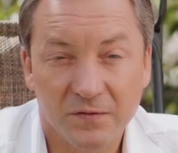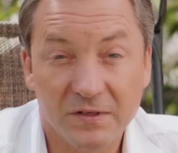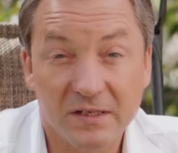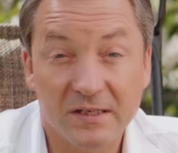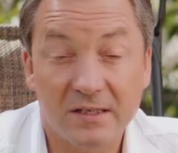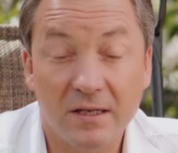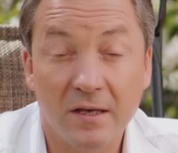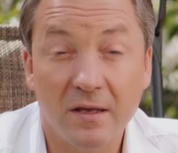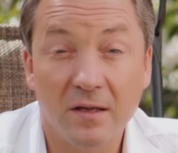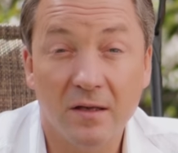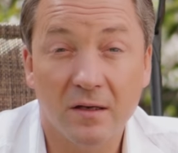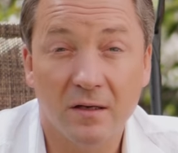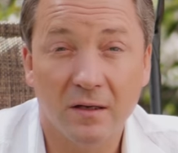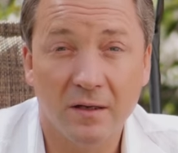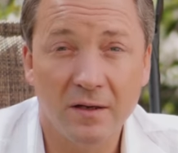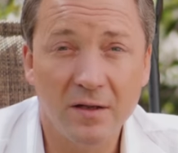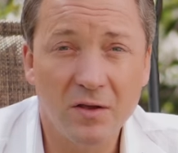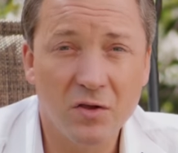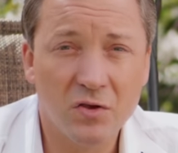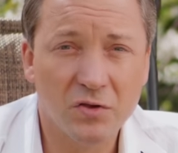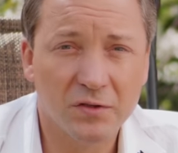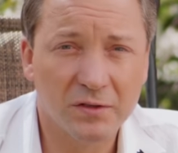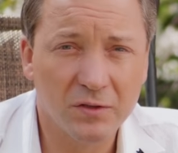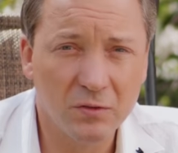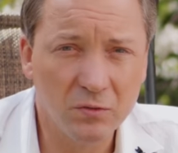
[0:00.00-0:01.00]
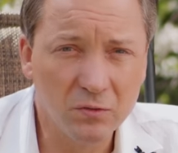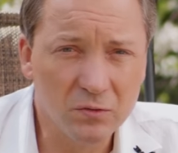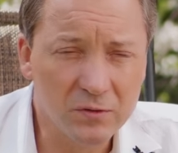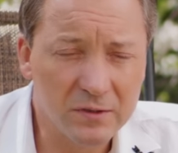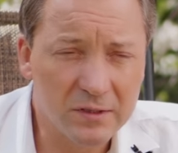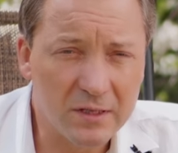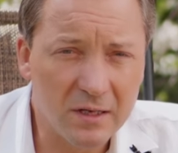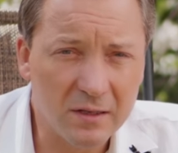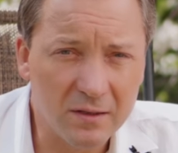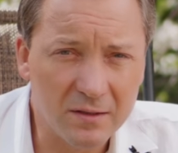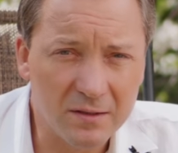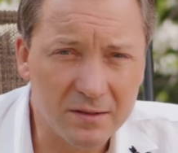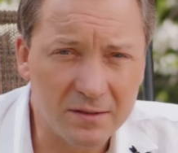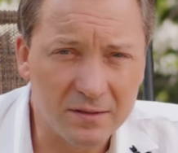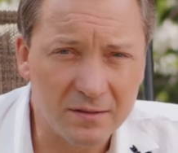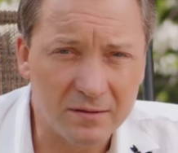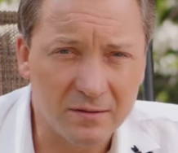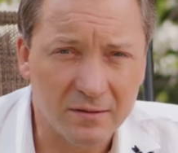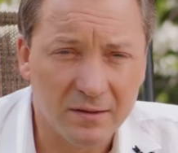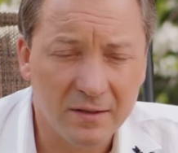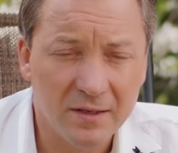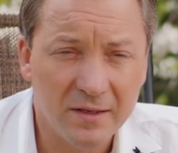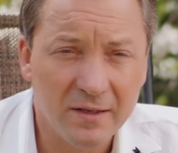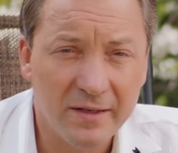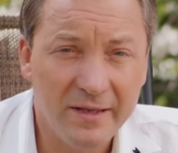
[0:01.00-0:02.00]
в состоянии хронической
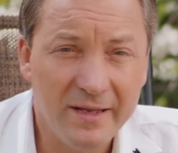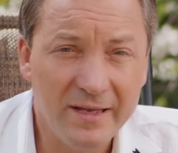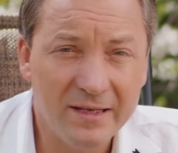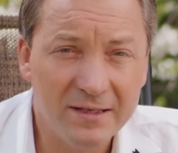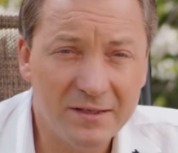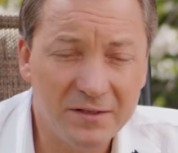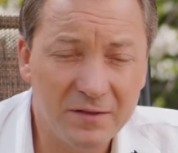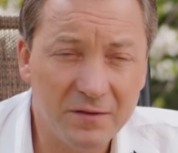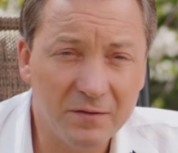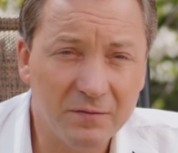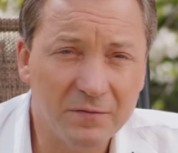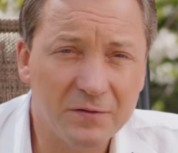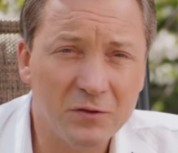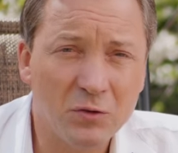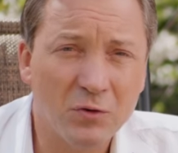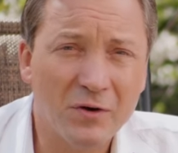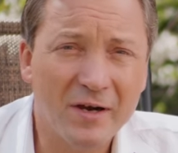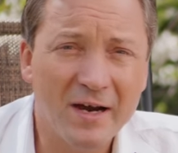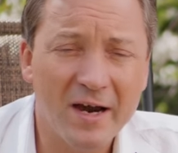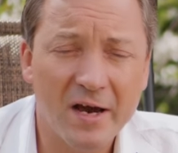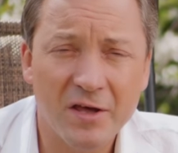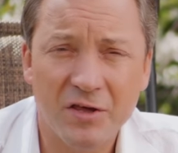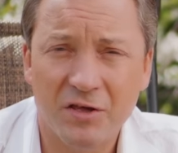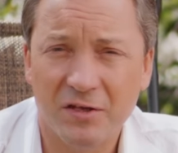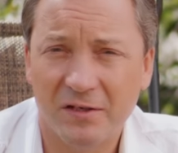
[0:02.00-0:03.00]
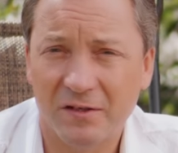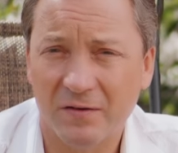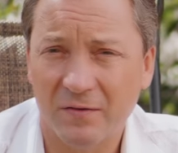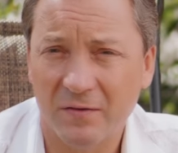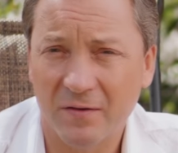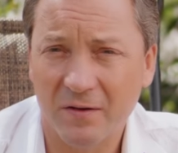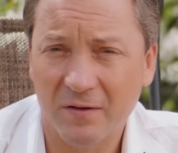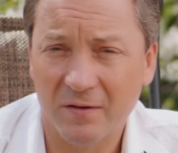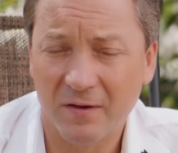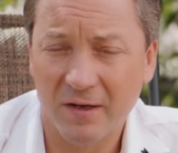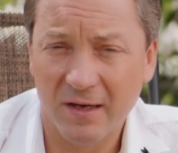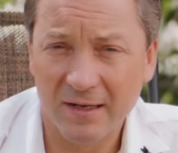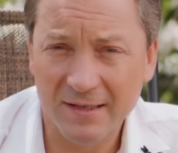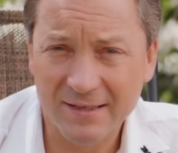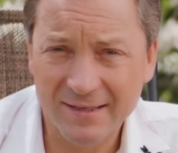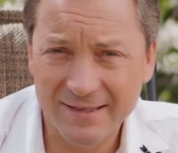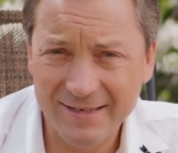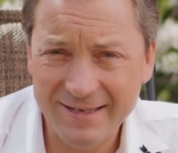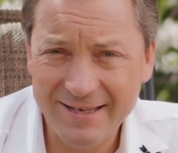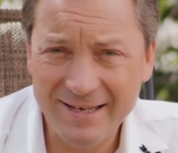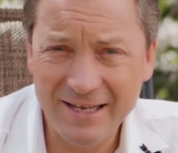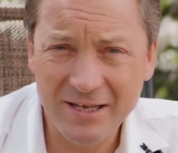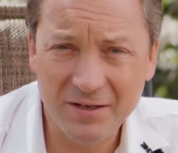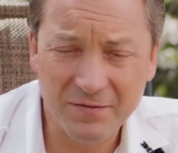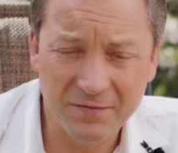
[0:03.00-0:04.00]
усталости, нет сил все качественно
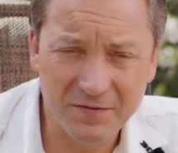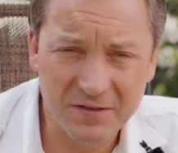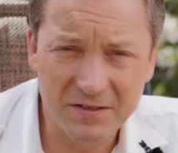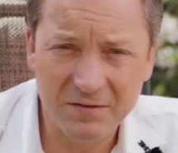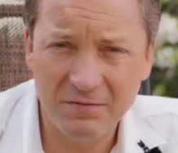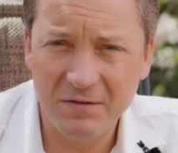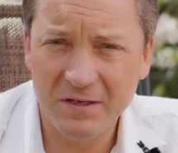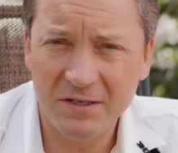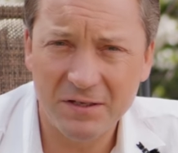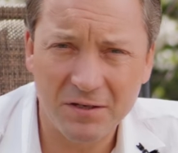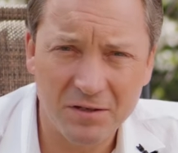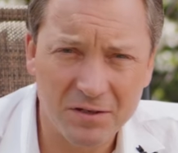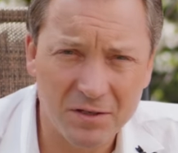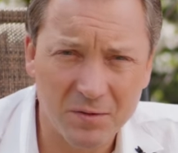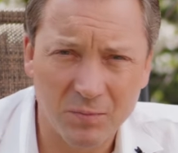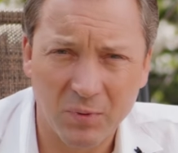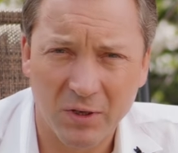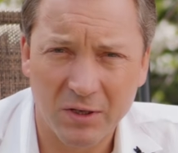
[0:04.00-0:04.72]
оценить, взвесить и